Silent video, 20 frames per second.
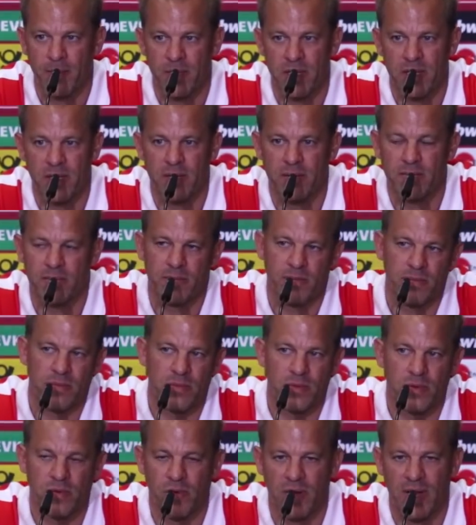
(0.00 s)
die
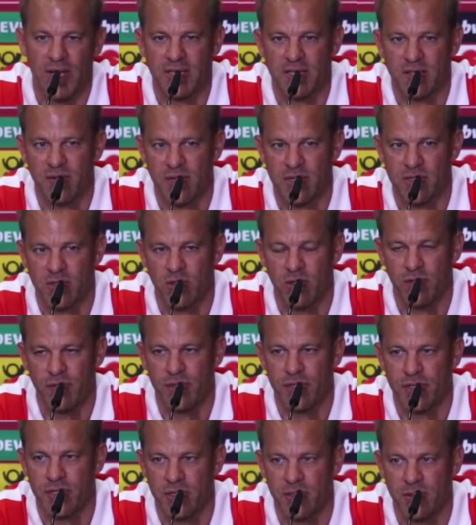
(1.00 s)
vielleicht
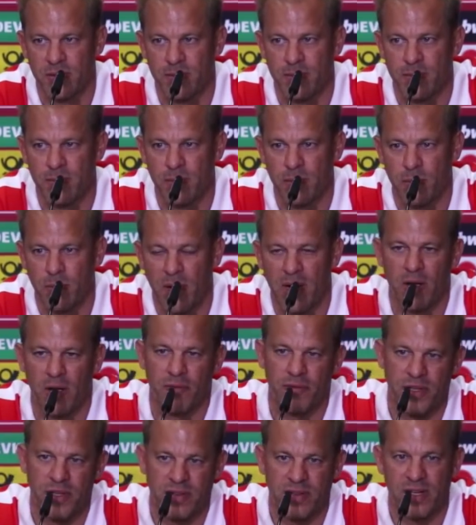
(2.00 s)
zwangsläufig ähm, mal
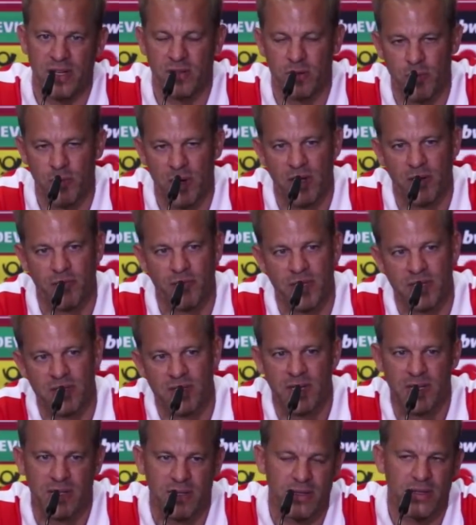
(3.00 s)
auf die Seite, mal auf die
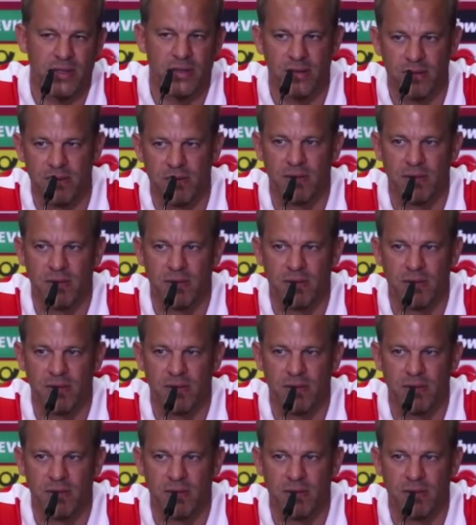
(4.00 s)
Seite in